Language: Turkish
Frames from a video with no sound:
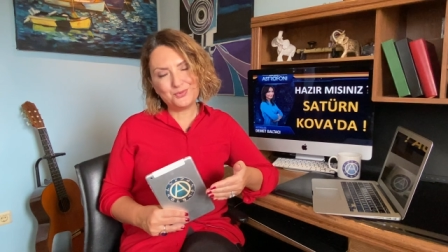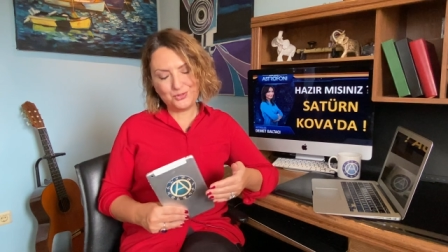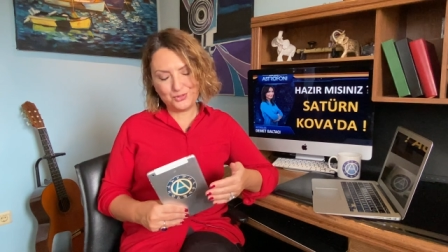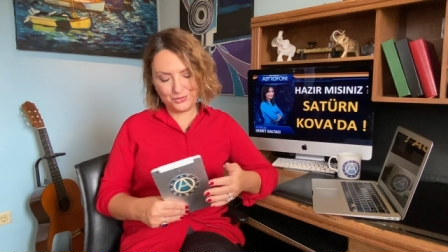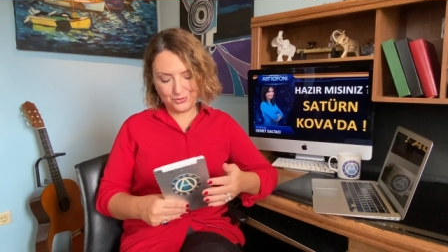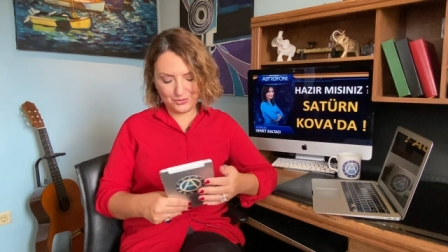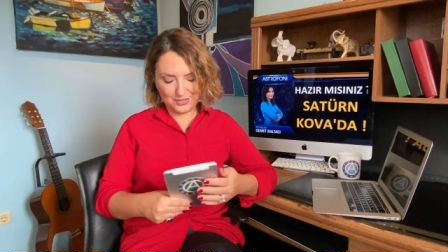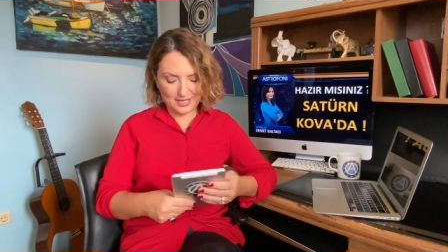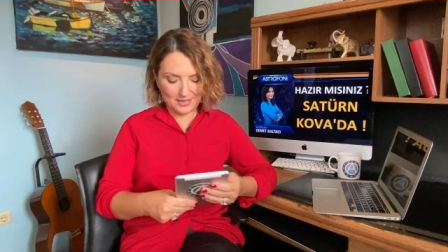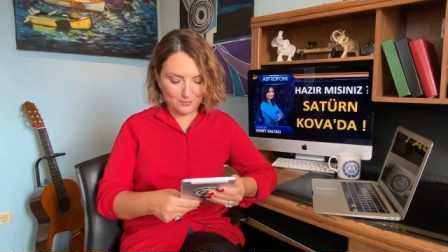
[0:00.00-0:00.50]

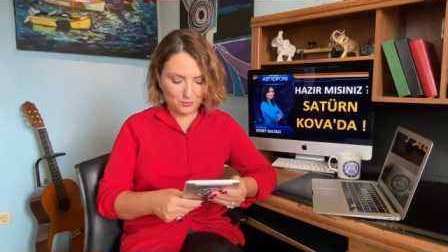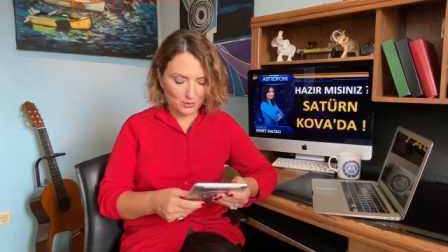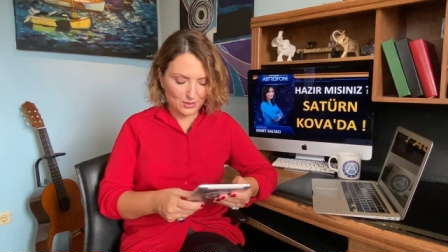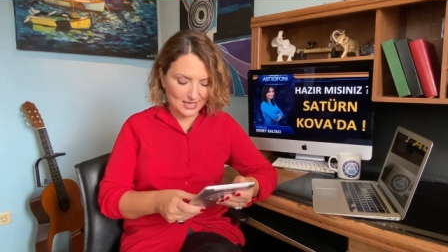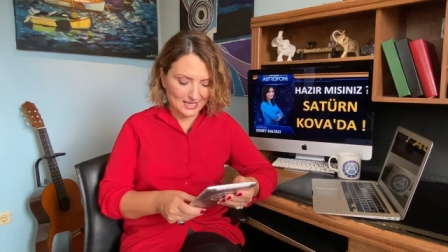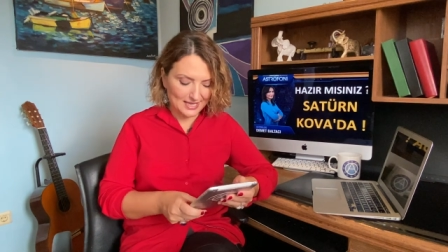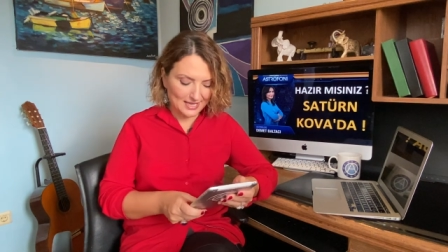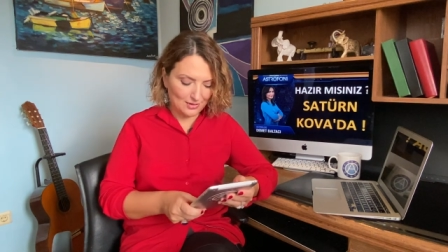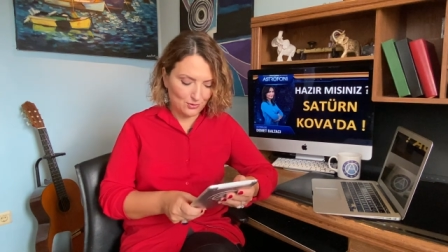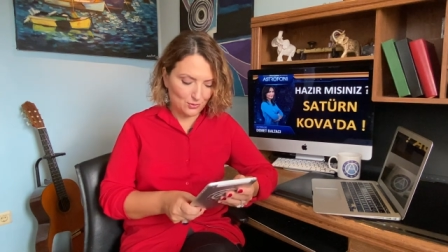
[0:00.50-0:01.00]
Burcu'nda bu
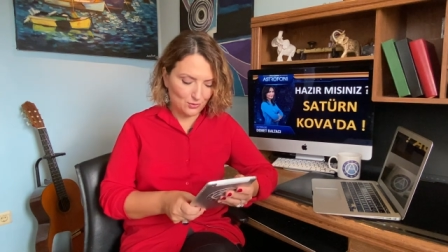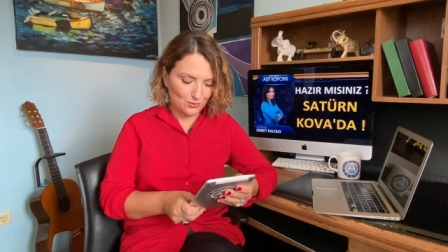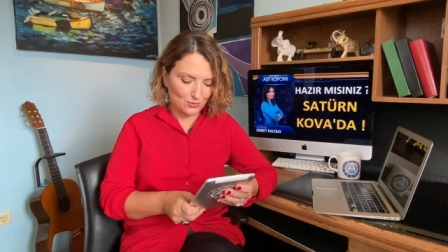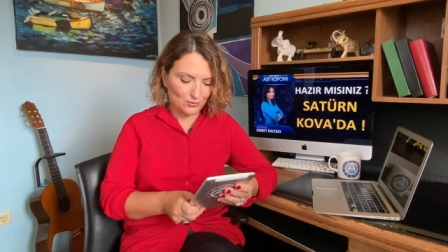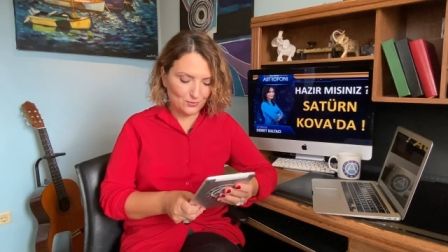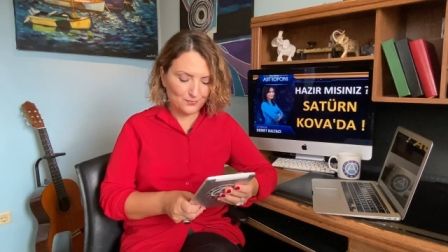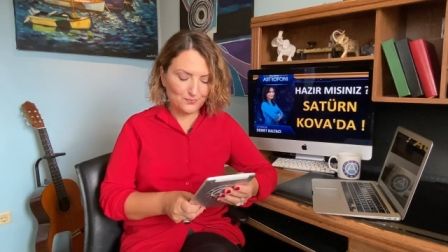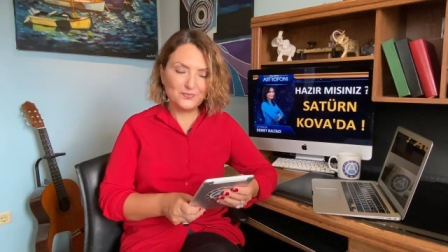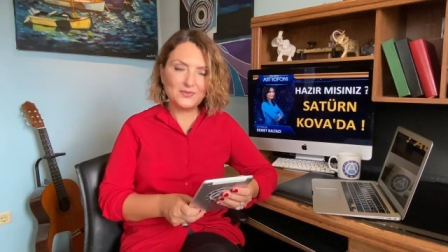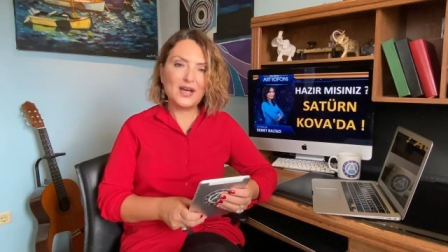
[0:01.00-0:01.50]
iki gün
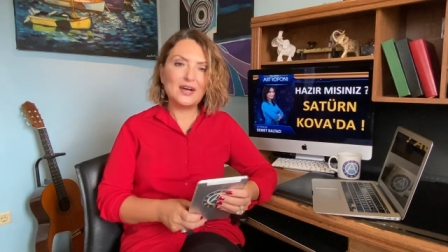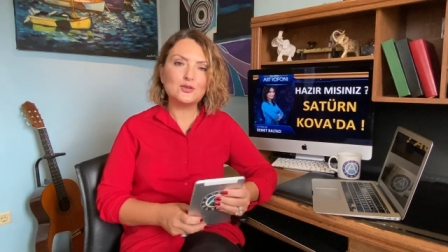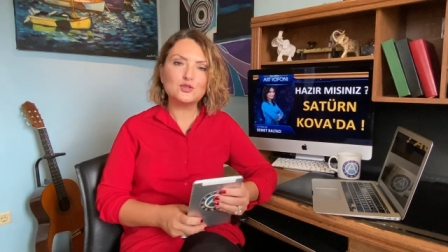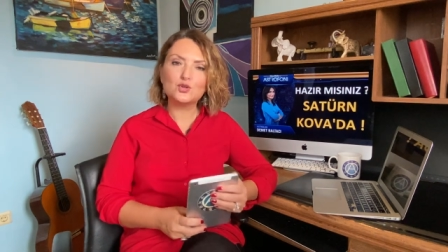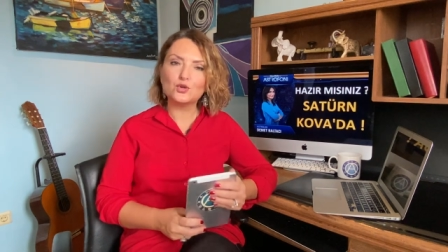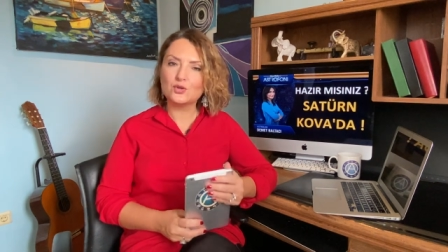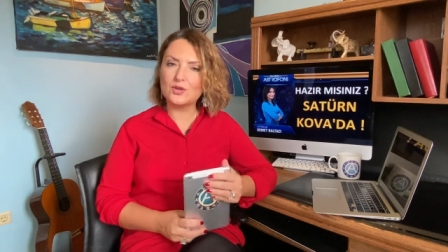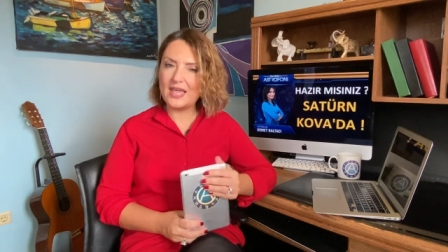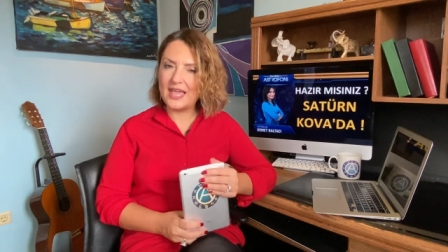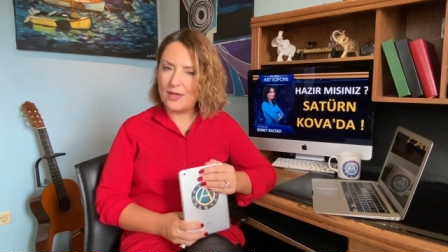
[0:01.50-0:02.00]
daha
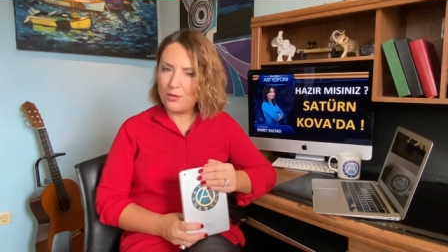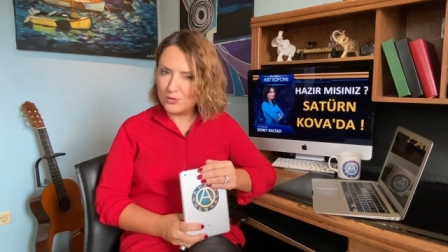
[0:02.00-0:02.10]
çok